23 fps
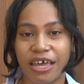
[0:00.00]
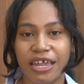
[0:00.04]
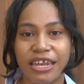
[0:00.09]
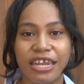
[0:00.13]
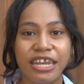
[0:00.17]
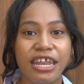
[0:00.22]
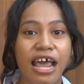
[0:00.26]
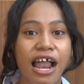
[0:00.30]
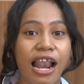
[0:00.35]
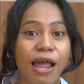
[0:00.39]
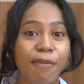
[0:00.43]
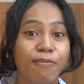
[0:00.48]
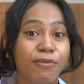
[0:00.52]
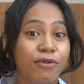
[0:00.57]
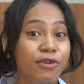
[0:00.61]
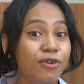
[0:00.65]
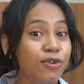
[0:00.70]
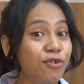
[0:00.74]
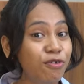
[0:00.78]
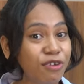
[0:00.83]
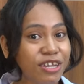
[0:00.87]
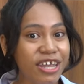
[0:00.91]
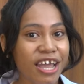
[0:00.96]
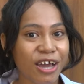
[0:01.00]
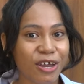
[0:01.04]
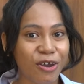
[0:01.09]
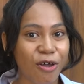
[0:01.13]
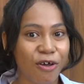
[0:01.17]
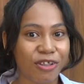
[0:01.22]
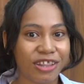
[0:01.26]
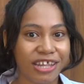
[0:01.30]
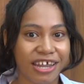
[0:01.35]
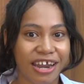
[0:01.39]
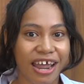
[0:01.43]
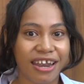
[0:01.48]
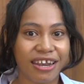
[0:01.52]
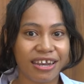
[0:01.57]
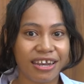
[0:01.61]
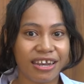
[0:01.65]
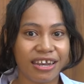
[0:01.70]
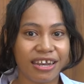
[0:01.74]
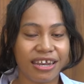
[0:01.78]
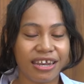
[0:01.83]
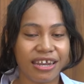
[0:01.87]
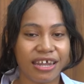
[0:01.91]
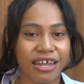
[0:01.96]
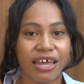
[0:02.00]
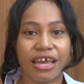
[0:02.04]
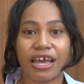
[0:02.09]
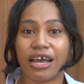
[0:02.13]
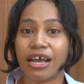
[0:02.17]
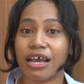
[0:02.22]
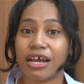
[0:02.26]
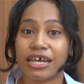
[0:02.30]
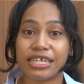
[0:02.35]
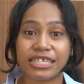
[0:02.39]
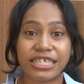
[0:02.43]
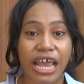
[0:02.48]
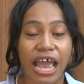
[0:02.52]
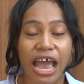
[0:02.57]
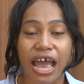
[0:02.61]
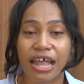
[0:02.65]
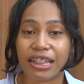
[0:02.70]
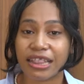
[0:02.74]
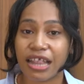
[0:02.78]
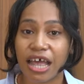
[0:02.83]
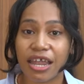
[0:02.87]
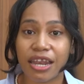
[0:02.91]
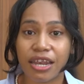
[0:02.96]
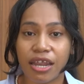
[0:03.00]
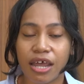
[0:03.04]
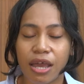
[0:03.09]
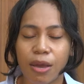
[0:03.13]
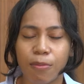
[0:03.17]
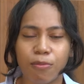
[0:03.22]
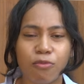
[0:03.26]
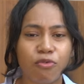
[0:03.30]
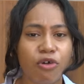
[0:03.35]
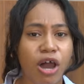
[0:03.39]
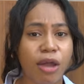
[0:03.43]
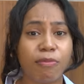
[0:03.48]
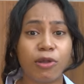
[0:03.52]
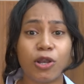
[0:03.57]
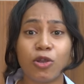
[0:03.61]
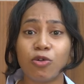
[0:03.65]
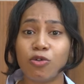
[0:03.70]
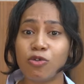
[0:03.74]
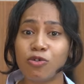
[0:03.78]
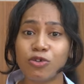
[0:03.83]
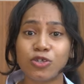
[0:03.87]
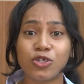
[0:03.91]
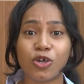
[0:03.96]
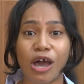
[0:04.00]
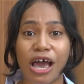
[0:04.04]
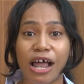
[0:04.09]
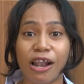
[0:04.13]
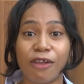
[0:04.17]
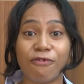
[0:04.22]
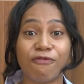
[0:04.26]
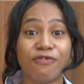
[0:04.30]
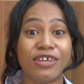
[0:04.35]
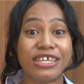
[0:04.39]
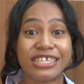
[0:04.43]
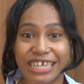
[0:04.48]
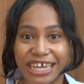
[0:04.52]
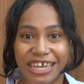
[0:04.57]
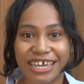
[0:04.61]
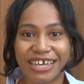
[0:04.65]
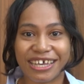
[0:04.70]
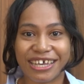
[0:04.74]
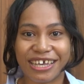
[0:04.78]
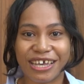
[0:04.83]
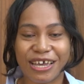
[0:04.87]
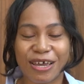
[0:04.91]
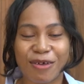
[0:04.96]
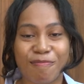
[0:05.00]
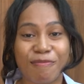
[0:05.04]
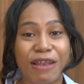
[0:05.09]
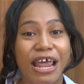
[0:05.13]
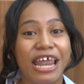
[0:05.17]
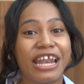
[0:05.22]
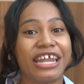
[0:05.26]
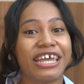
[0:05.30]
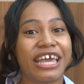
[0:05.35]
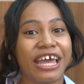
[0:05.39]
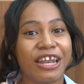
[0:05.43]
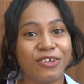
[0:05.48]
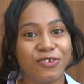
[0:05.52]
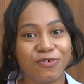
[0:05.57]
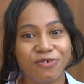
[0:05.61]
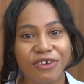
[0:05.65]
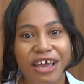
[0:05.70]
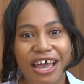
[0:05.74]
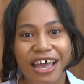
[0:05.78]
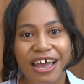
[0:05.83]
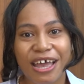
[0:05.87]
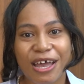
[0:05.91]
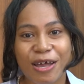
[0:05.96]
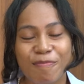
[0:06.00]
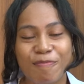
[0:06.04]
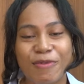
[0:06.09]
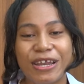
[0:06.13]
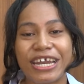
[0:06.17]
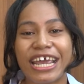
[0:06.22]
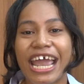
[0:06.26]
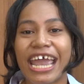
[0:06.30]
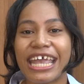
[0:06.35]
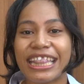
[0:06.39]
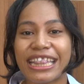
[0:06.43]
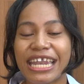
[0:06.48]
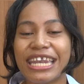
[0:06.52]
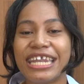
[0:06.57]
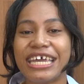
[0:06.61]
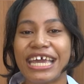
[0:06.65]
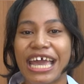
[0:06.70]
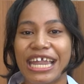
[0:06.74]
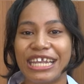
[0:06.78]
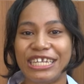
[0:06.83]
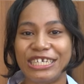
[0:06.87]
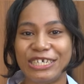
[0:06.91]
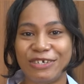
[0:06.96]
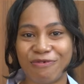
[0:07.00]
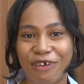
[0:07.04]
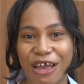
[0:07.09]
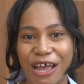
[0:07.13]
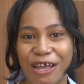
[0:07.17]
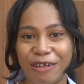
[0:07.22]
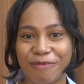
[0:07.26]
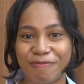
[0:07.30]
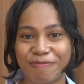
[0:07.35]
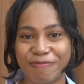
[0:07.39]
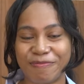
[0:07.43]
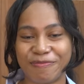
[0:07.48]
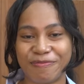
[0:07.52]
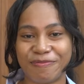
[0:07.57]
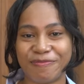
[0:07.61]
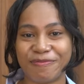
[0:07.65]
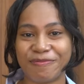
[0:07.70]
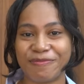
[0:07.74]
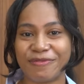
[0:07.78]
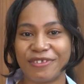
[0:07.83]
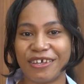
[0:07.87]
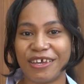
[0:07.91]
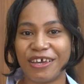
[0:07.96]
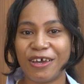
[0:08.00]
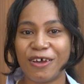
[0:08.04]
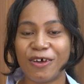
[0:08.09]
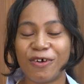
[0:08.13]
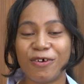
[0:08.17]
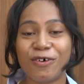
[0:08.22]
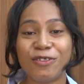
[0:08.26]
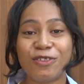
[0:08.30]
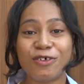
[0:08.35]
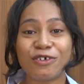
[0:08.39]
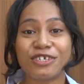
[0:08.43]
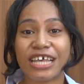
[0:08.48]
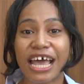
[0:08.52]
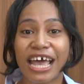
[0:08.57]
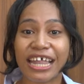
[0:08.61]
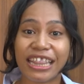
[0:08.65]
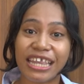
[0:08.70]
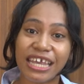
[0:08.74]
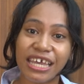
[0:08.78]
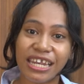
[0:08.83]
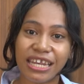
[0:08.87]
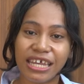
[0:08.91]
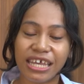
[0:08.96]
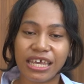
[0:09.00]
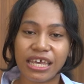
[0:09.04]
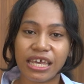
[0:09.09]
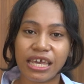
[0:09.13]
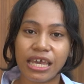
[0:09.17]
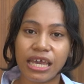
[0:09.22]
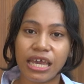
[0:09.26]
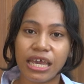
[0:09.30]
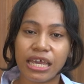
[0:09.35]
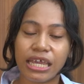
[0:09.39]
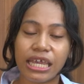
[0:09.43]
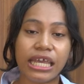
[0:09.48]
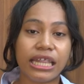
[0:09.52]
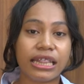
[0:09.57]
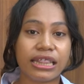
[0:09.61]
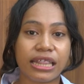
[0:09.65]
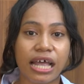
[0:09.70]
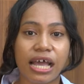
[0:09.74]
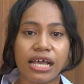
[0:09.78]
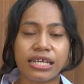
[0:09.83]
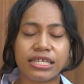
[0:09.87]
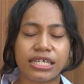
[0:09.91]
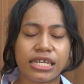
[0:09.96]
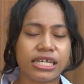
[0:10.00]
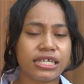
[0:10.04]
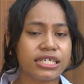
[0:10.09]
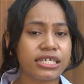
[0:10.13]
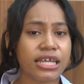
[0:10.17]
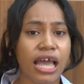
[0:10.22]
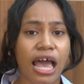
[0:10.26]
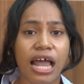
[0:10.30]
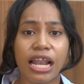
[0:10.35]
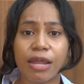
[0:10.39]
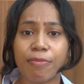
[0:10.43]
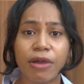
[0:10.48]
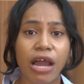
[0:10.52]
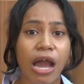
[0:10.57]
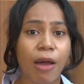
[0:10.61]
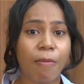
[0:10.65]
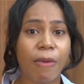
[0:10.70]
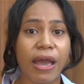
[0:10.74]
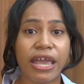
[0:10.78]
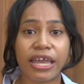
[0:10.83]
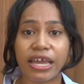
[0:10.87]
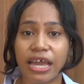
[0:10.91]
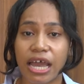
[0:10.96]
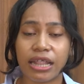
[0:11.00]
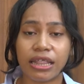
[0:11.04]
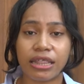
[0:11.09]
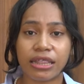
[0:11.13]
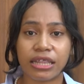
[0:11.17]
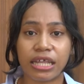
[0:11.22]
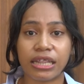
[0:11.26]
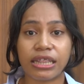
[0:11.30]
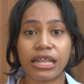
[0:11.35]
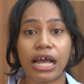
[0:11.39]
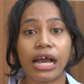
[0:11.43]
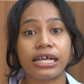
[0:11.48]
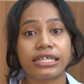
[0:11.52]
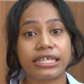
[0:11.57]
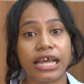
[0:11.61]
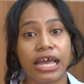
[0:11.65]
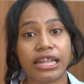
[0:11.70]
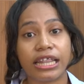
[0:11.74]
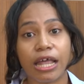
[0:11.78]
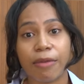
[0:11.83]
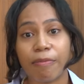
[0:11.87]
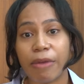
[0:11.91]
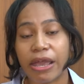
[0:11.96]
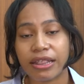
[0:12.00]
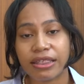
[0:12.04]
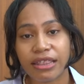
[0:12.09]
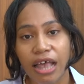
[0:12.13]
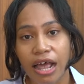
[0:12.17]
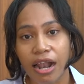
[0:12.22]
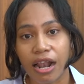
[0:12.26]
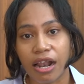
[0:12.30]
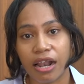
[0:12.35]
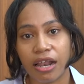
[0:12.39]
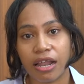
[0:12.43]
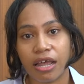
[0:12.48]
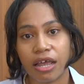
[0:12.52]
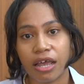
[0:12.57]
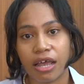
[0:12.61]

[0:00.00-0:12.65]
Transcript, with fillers: Di dalam dunia kedokteran, kesehatan bukan melulu soal fisik, melainkan juga berkaitan dengan jiwa. Untuk saat ini, kita sering sekali mengabaikan tentang kesehatan mental